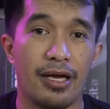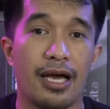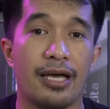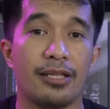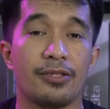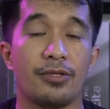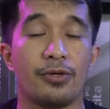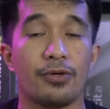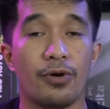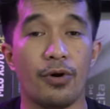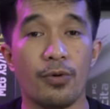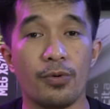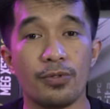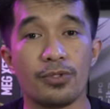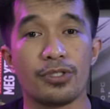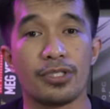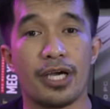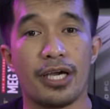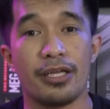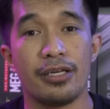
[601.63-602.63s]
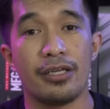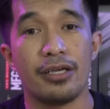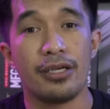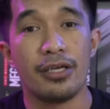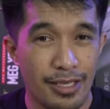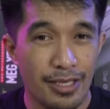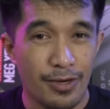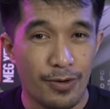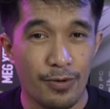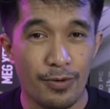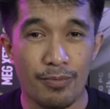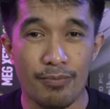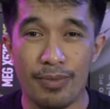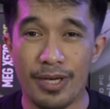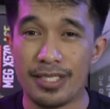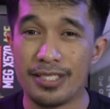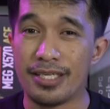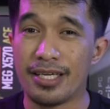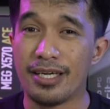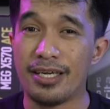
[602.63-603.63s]
at your own side kung
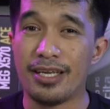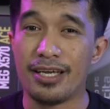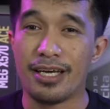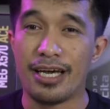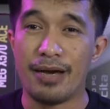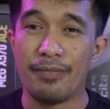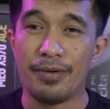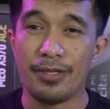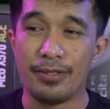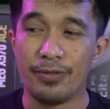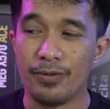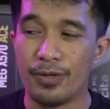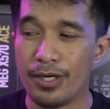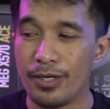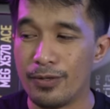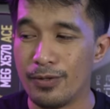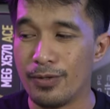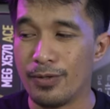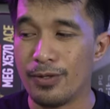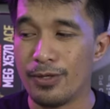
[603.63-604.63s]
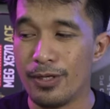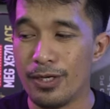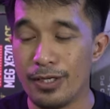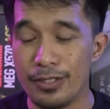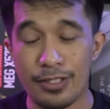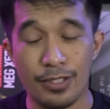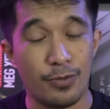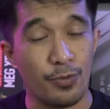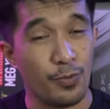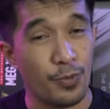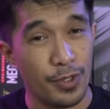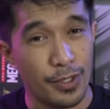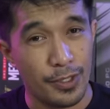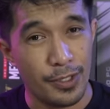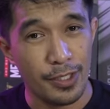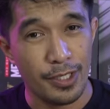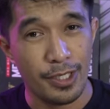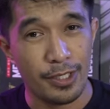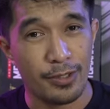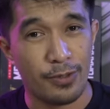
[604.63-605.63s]
based sa ginagamit nyo ngayon, is it
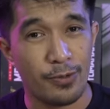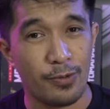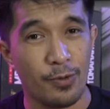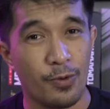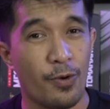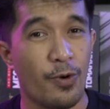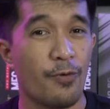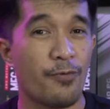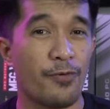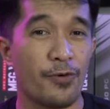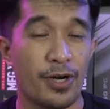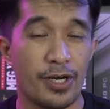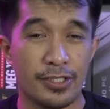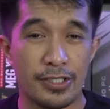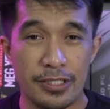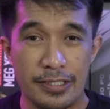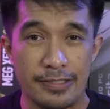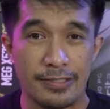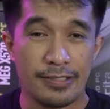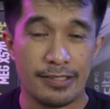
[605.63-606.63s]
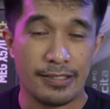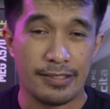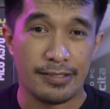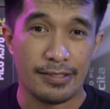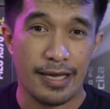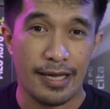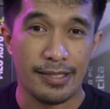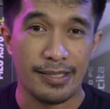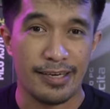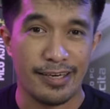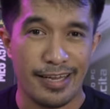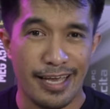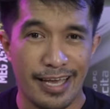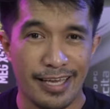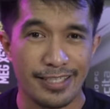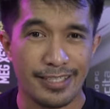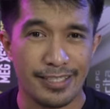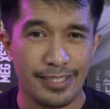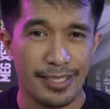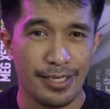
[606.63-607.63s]
worth it to go for a 6600
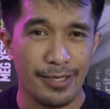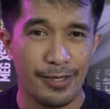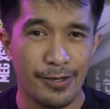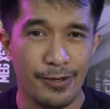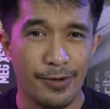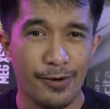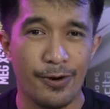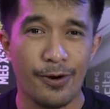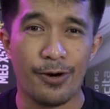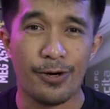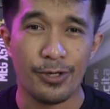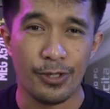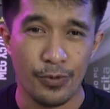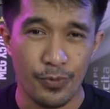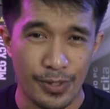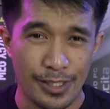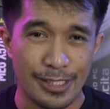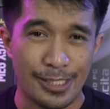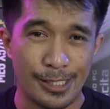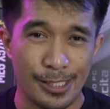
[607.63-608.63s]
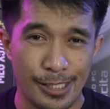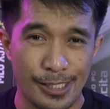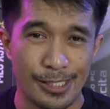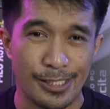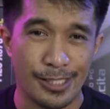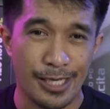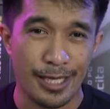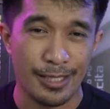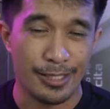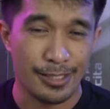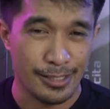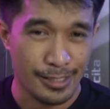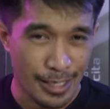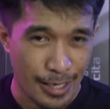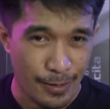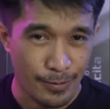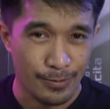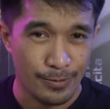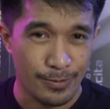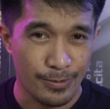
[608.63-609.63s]
XT or you will still settle
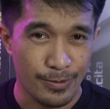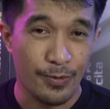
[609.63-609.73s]
down